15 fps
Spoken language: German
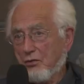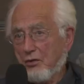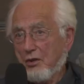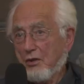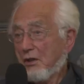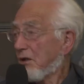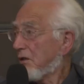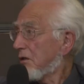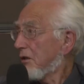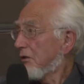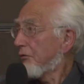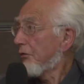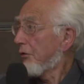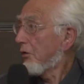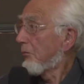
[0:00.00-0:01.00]
oder nicht
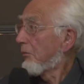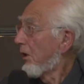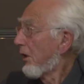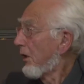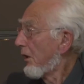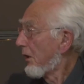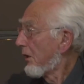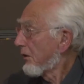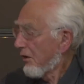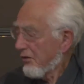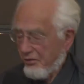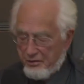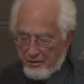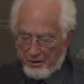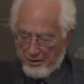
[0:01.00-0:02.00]
Reform, das
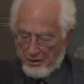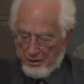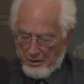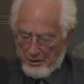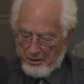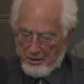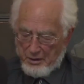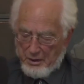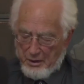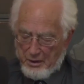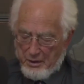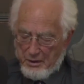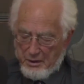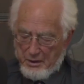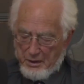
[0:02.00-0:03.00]
ist dann
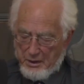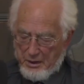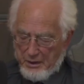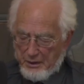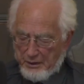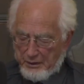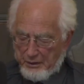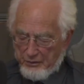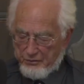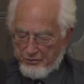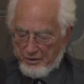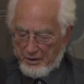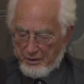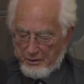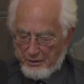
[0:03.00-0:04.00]
eine ganz
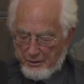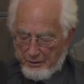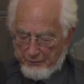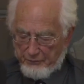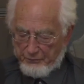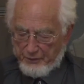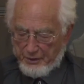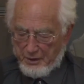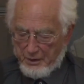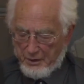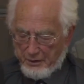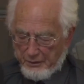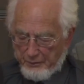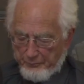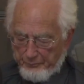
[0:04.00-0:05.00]
andere
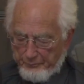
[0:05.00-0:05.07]
Frage.